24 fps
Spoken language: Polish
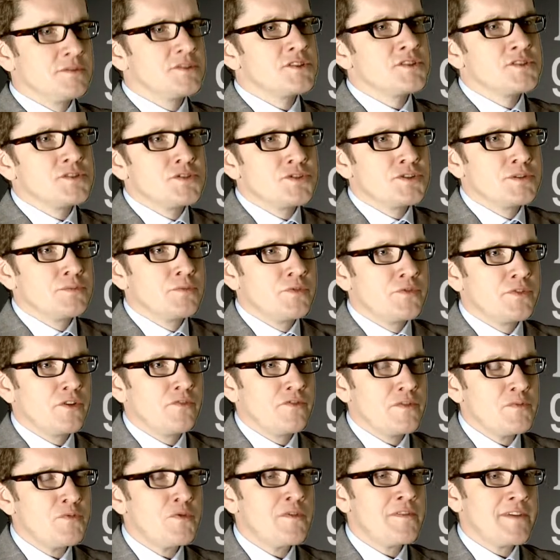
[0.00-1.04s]
Często się mówi o
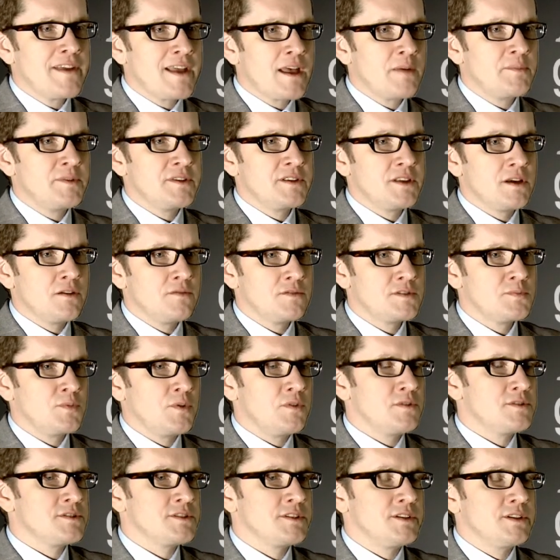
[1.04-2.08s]
wypływie kapitału z
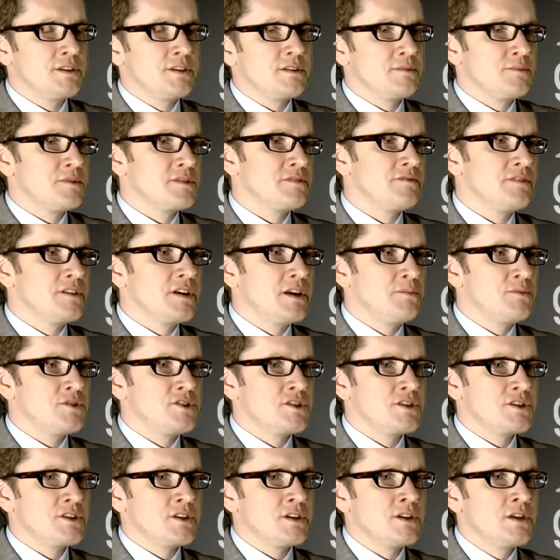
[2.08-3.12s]
Polski, natomiast wydaje mi
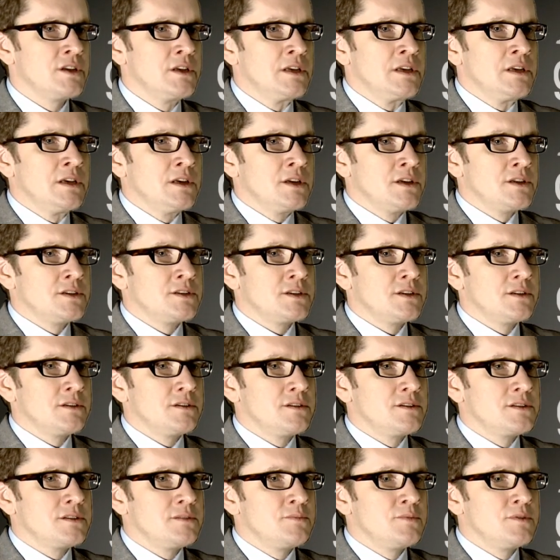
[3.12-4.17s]
się, że,
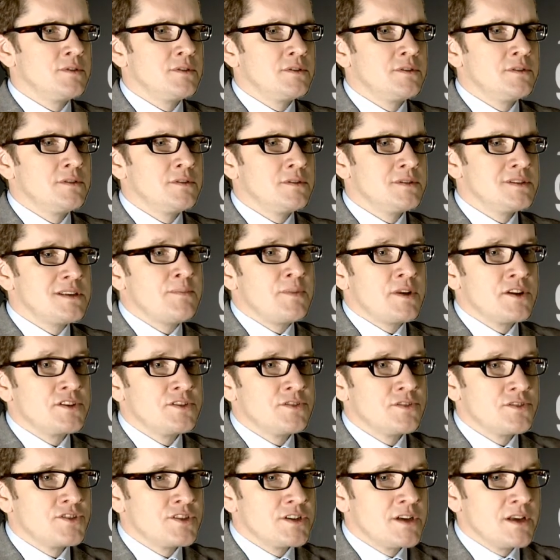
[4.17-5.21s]
że żeby zebrać
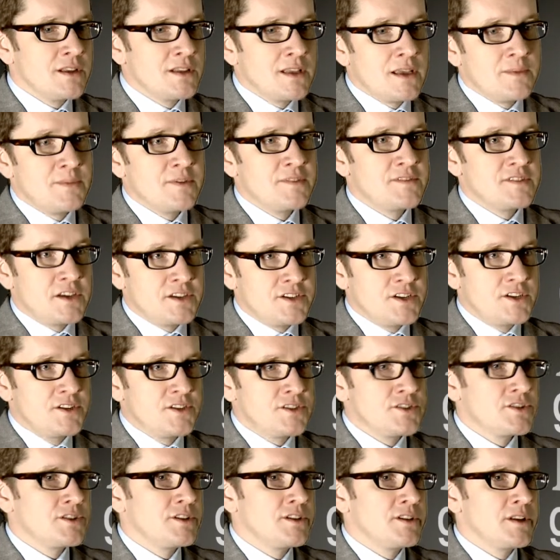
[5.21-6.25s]
to trzeba najpierw
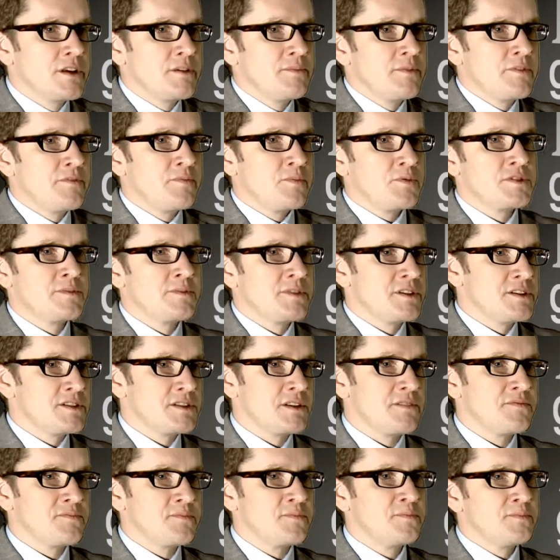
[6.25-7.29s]
zasiać, czyli najpierw potrzebna jest
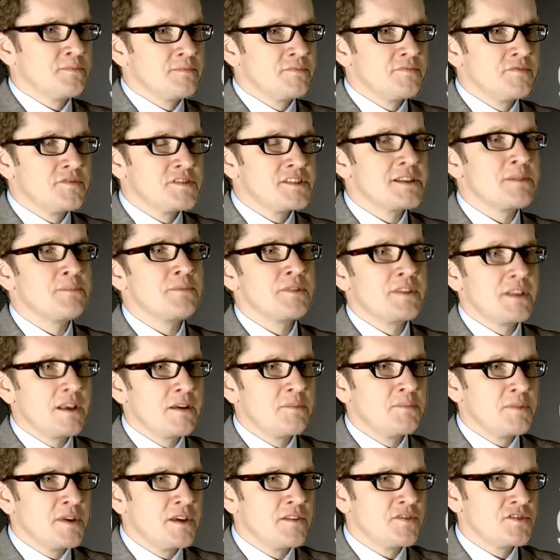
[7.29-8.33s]
ta
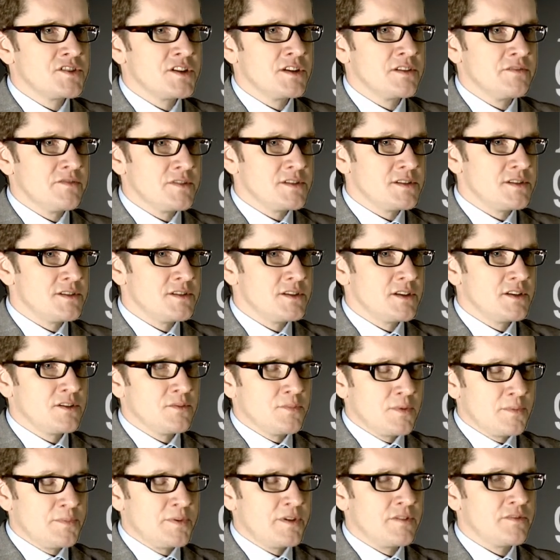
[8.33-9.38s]
wstępna, pierwsza inwestycja, to
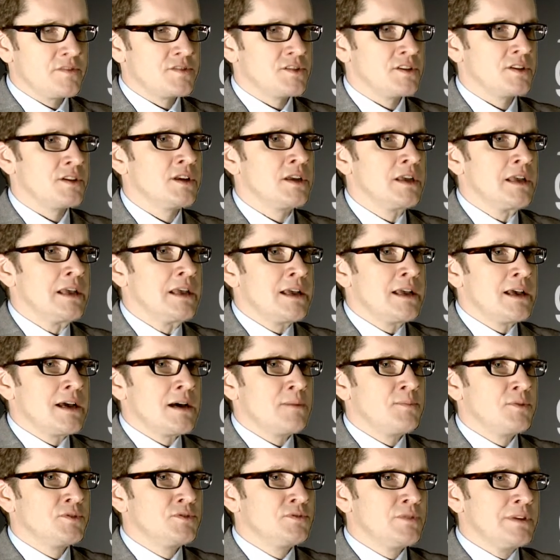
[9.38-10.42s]
po pierwsze. A
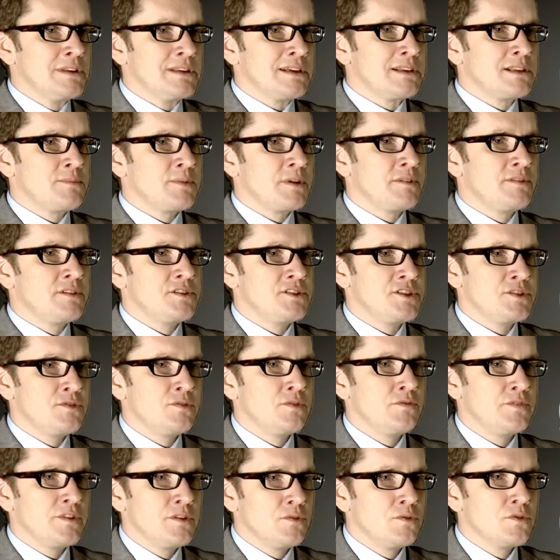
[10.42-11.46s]
po drugie, tak naprawdę
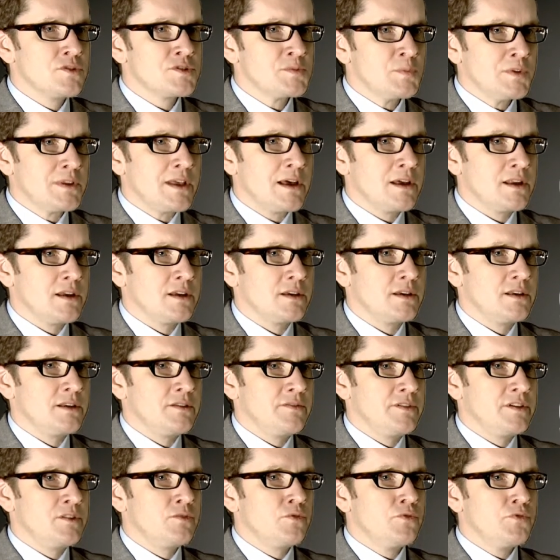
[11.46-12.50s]
siłą wielu gospodarek i
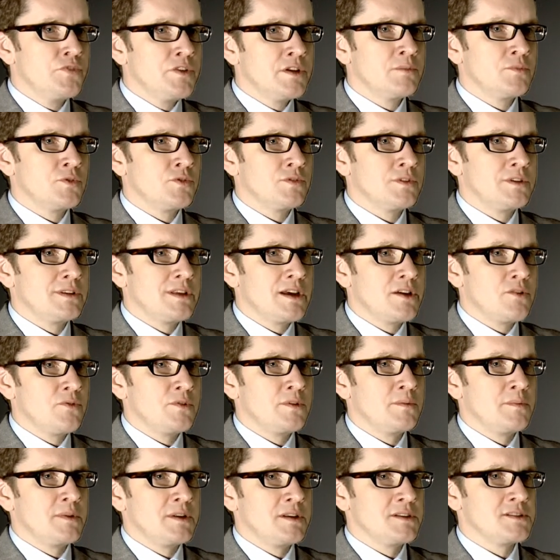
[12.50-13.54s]
wielu firm, które dają
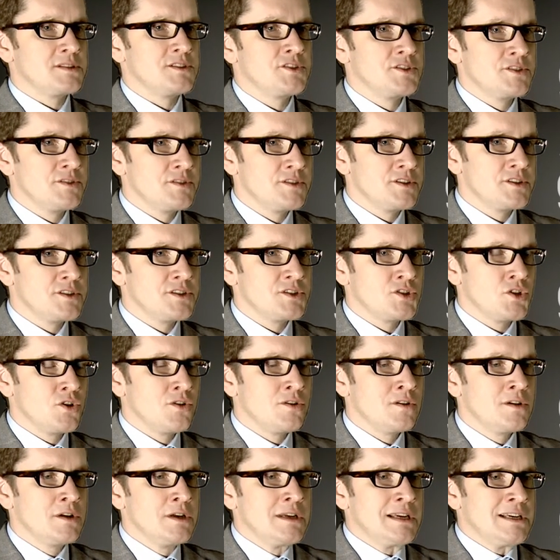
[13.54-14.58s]
im elastyczność, jest
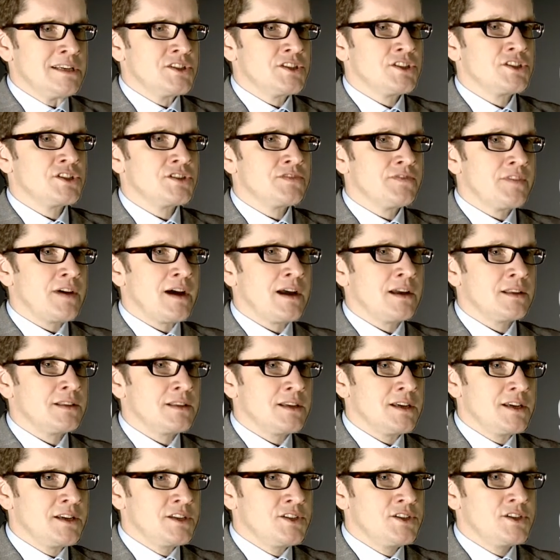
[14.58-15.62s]
to, czy też fakt,
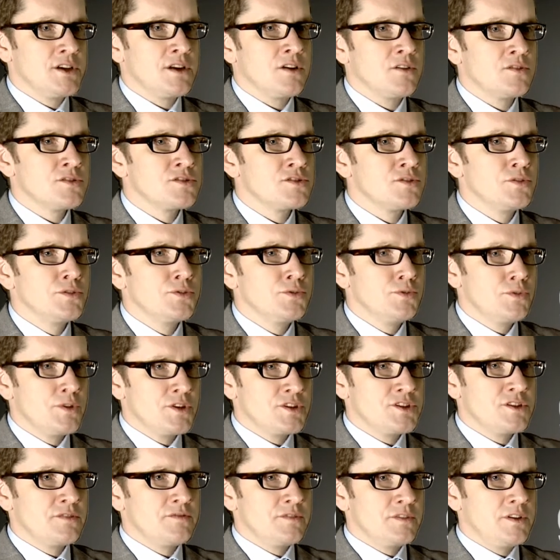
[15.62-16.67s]
gdzie konsoliduje
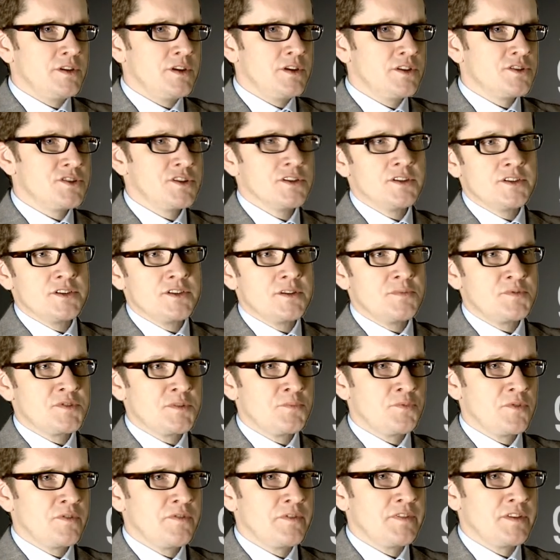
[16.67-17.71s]
się wyniki, czyli gdzie
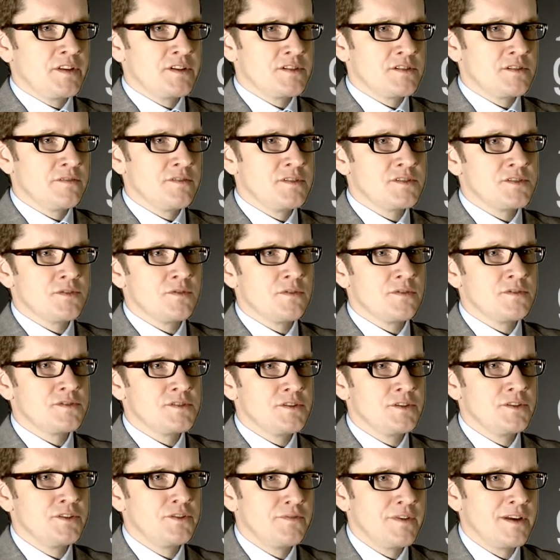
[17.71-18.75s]
przepływy finansowe są
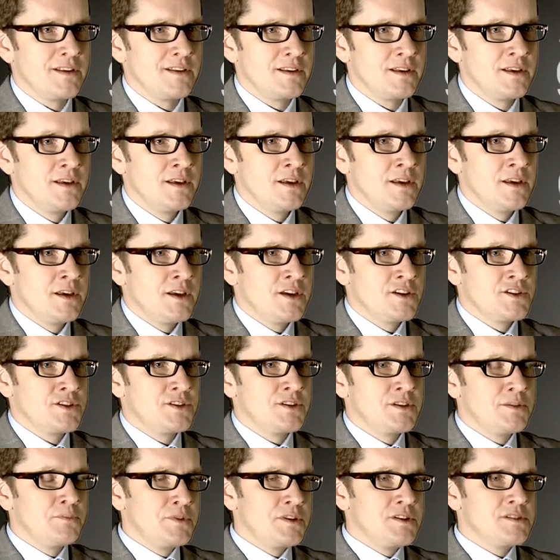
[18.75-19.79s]
konsolidowane. Jeżeli
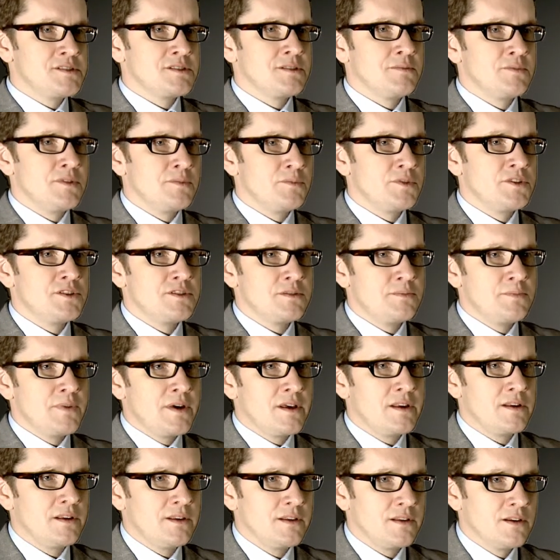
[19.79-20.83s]
tym miejscem nie będzie
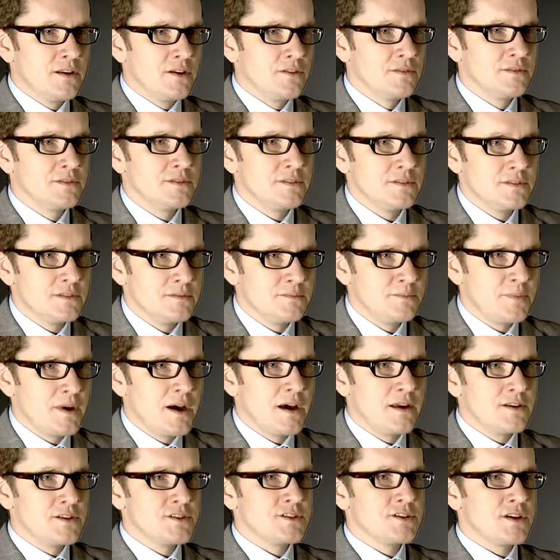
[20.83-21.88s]
Berlin, Londyn,
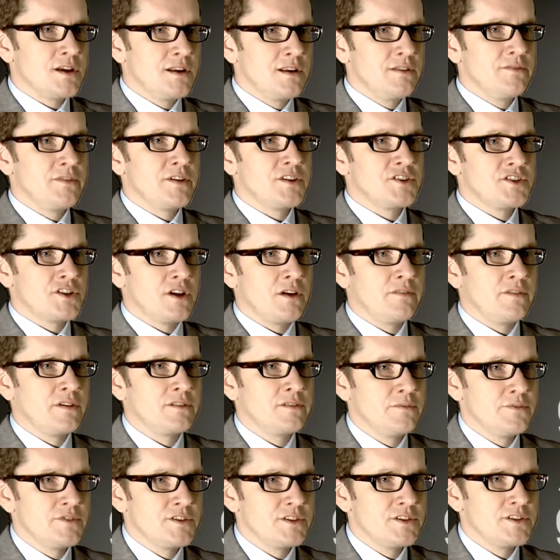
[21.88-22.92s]
Paryż, ale Warszawa,
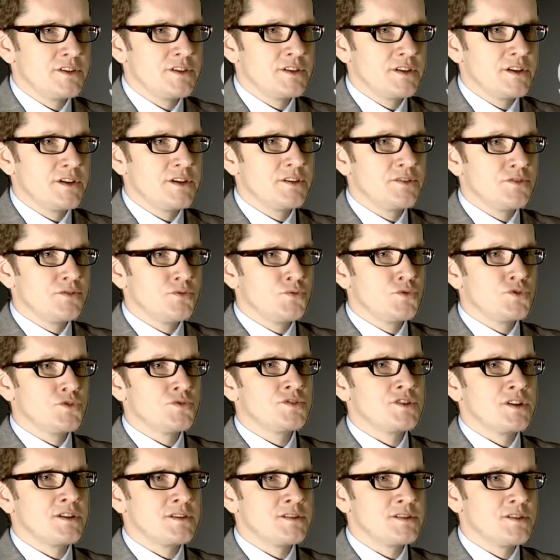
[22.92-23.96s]
to myślę, że daje to dużą
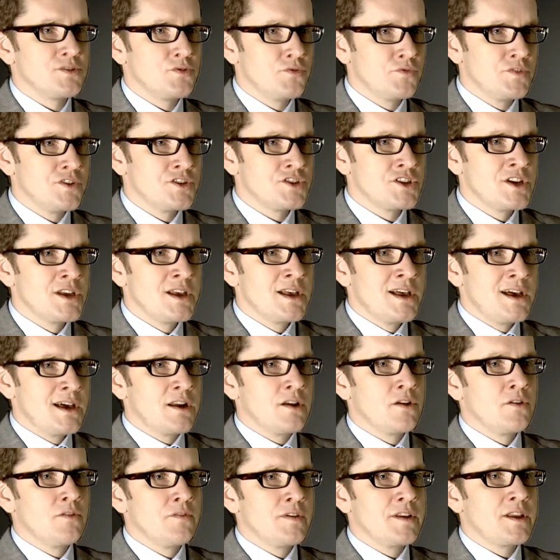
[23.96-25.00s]
szansę również
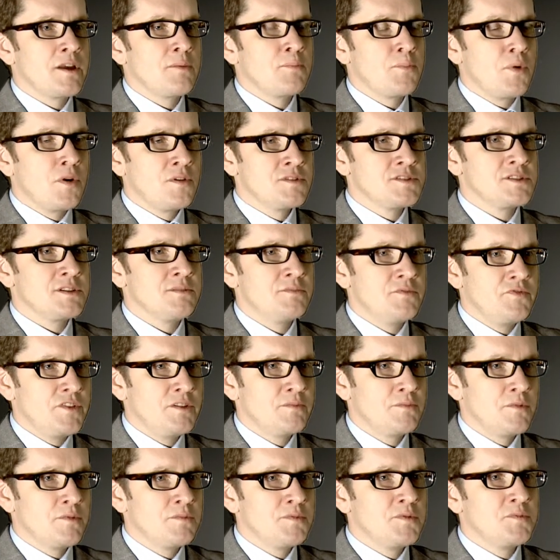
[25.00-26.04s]
reagowania polskim
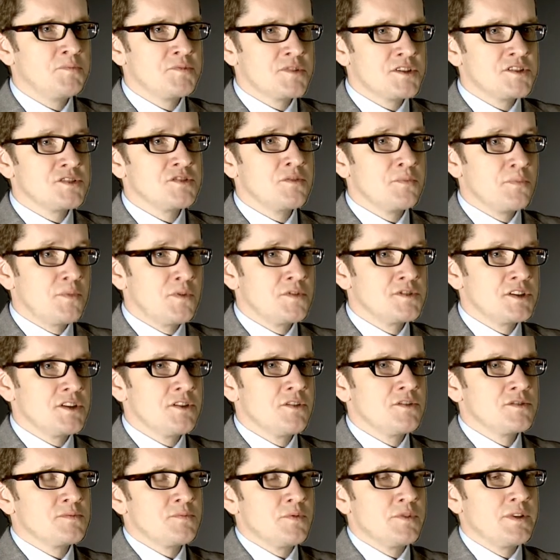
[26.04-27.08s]
firmom i przez to polskiej
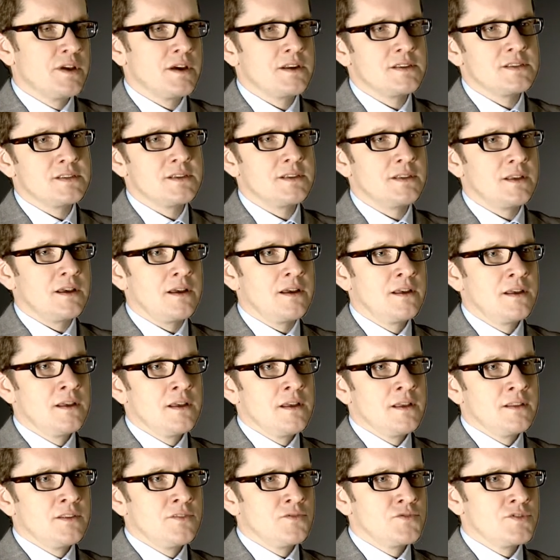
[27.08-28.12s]
gospodarce na
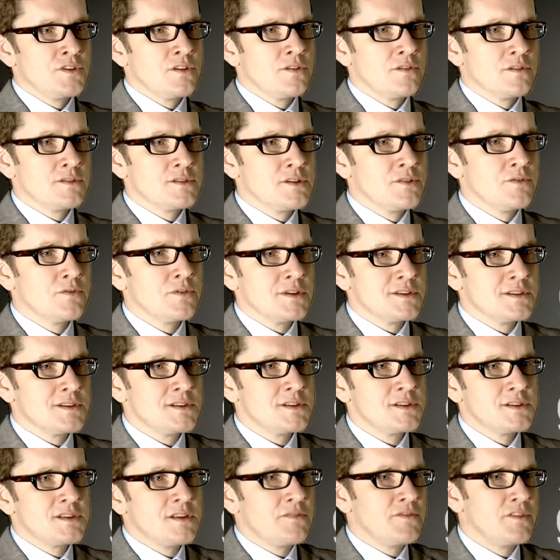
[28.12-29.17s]
różnego rodzaju
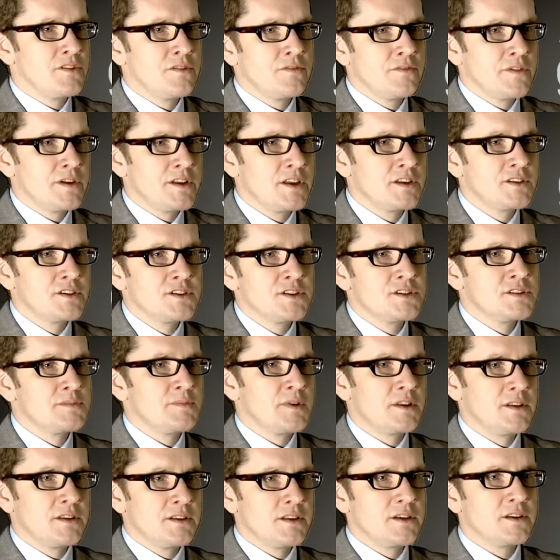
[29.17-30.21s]
kryzysy, zawirowania, też
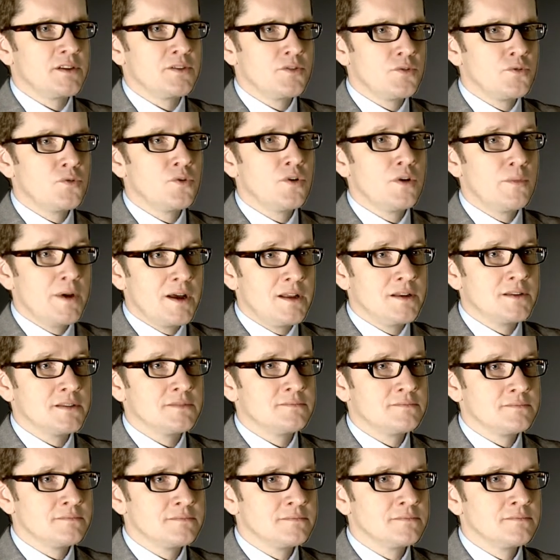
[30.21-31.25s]
zmiany na rynku globalnym.